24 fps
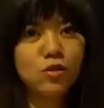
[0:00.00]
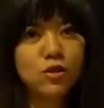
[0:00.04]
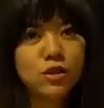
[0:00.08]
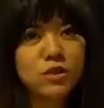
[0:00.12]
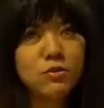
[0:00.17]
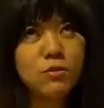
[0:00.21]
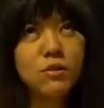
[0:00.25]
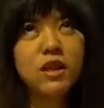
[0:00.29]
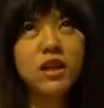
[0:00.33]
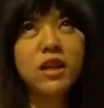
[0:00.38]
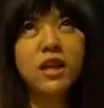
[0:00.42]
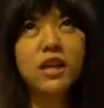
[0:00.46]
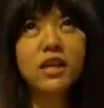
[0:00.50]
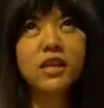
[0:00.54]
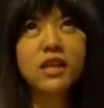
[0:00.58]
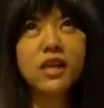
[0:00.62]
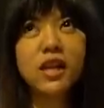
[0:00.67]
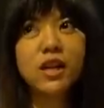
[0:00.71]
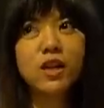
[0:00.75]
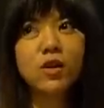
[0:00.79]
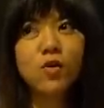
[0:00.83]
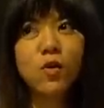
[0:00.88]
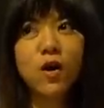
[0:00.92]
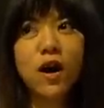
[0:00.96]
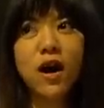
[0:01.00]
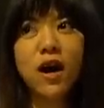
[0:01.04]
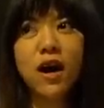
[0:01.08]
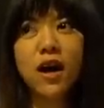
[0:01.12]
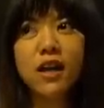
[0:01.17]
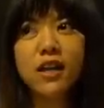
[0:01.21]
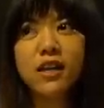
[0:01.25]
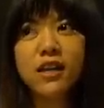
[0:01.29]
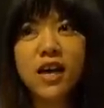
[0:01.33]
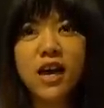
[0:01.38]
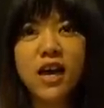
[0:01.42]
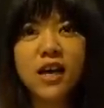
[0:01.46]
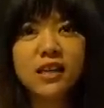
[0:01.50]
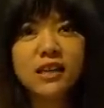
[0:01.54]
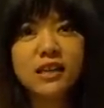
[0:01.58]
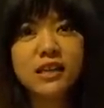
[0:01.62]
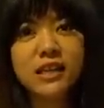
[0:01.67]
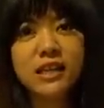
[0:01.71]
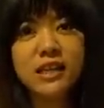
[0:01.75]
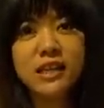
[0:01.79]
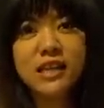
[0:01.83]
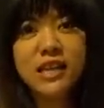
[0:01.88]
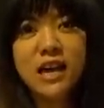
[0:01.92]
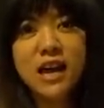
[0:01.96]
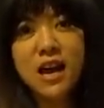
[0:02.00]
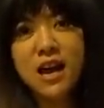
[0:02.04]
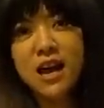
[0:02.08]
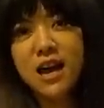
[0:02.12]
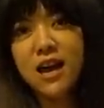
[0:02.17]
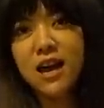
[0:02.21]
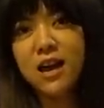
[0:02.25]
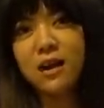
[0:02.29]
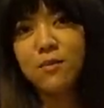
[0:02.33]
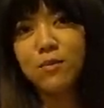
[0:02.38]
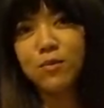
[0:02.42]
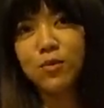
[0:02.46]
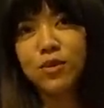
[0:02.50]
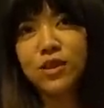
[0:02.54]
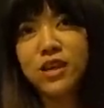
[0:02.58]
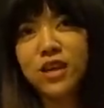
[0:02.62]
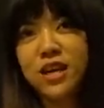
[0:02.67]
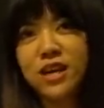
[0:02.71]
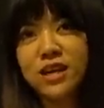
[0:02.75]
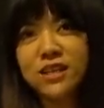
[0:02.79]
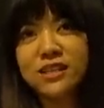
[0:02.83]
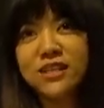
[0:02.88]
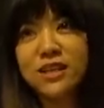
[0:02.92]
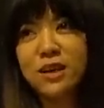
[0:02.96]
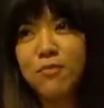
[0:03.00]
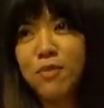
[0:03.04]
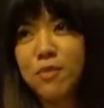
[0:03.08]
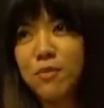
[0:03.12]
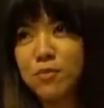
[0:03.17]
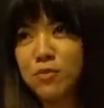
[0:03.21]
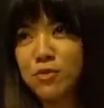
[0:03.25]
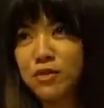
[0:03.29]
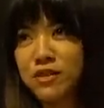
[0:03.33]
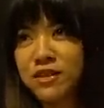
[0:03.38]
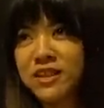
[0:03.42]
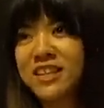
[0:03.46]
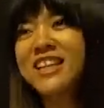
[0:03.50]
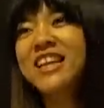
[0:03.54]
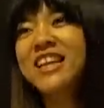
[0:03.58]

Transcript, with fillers: tuh sebenarnya ruangan yang tidak punya siapapun.